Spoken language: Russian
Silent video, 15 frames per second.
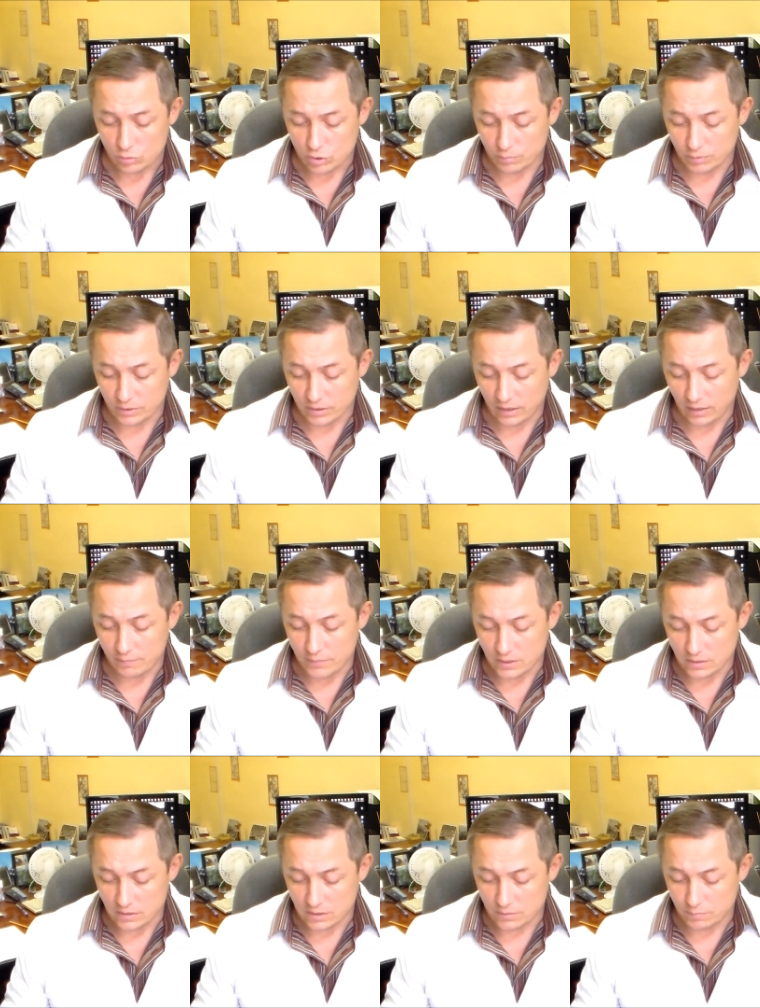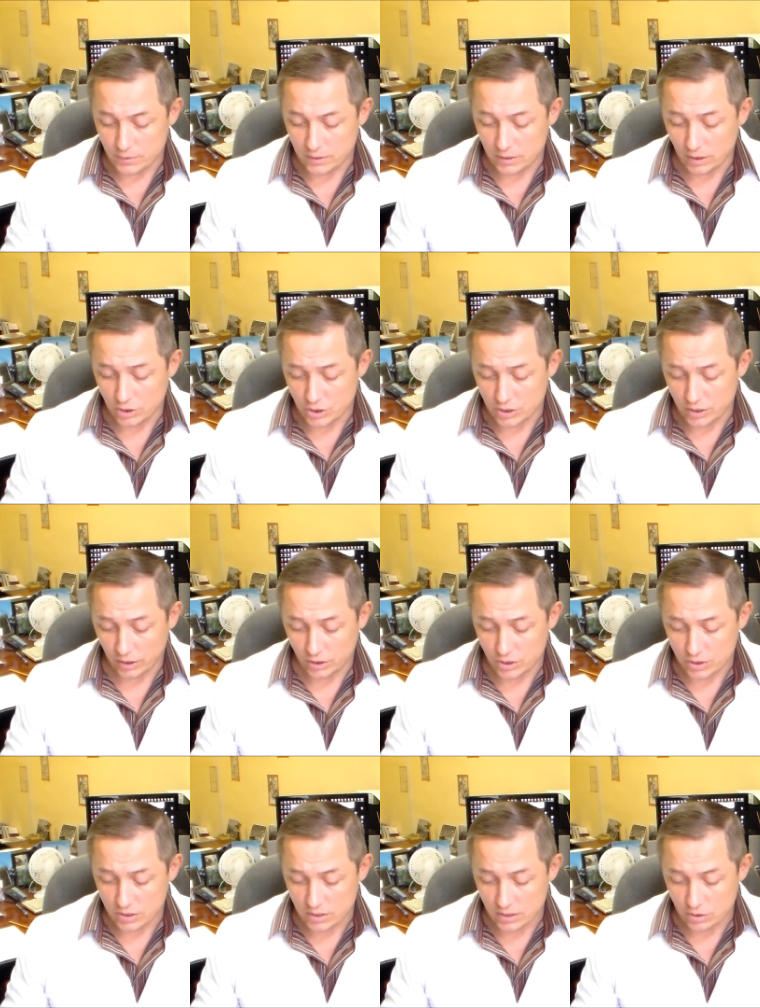Уже полтора месяца. Спит 3-4
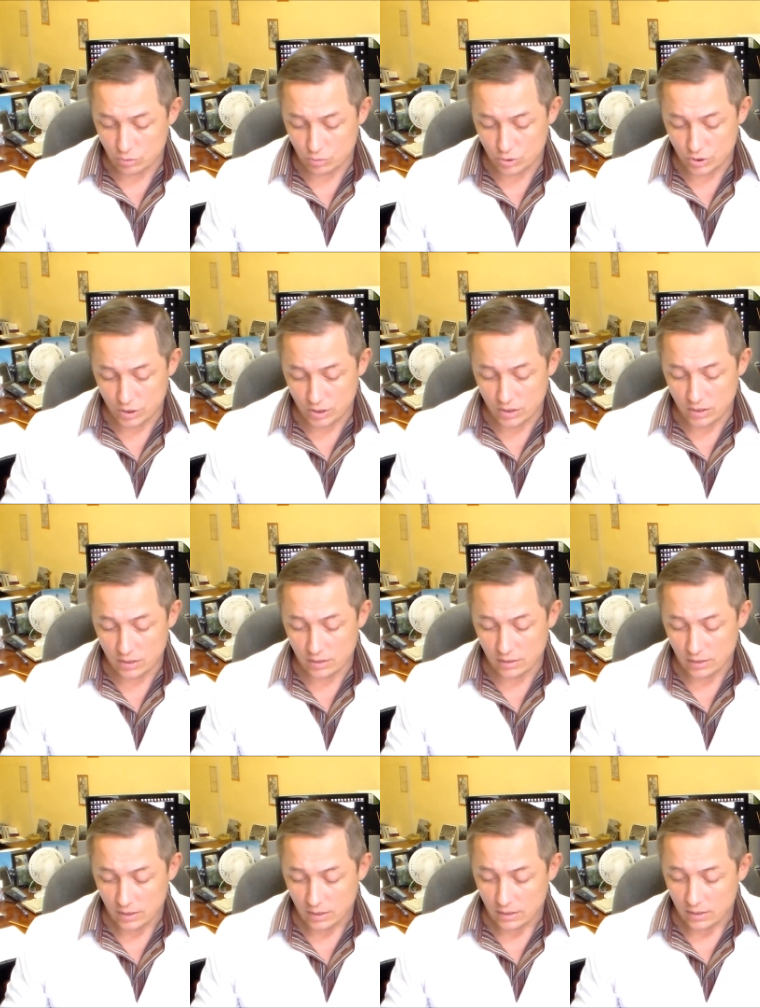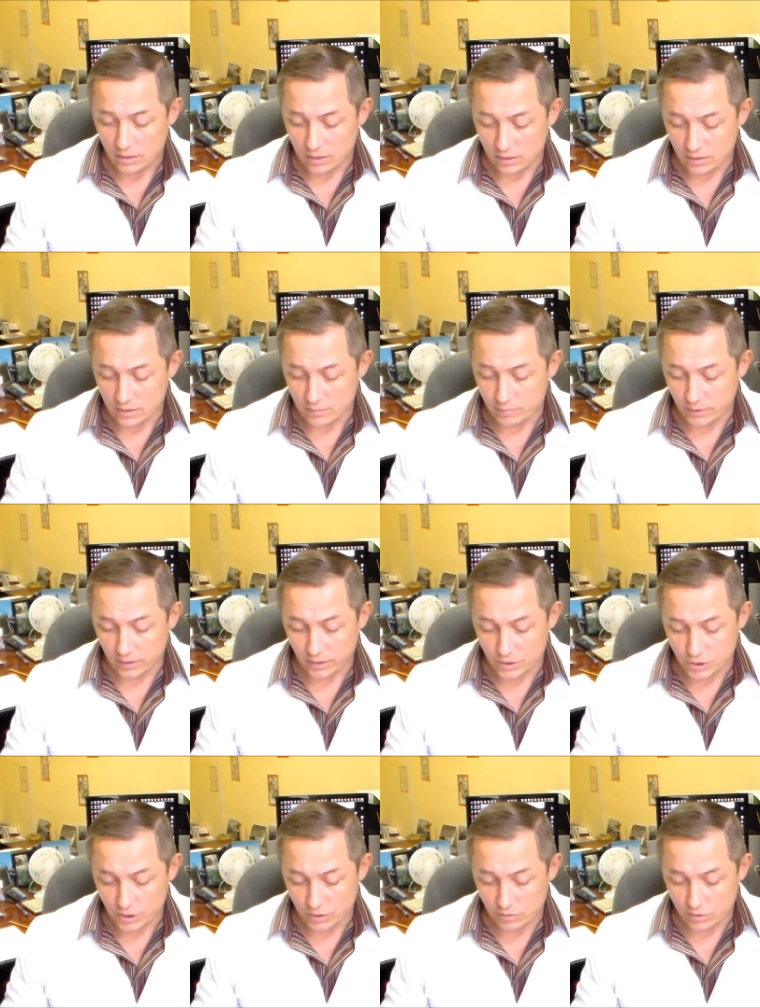часа, ощущения Э, не
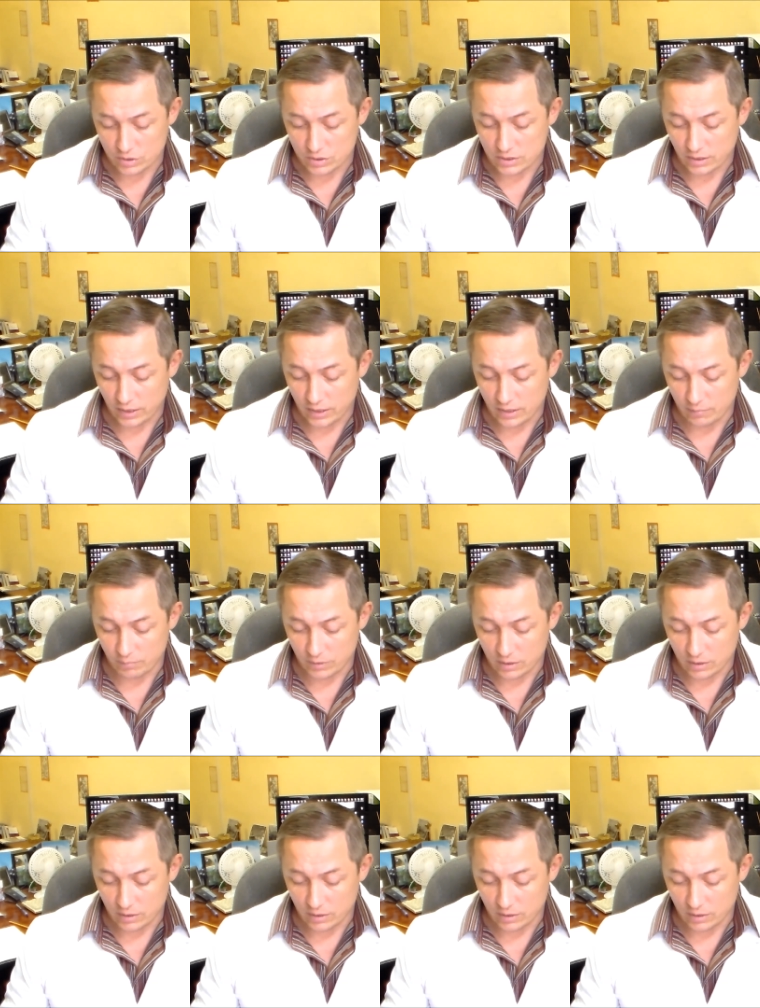прекращается, настроение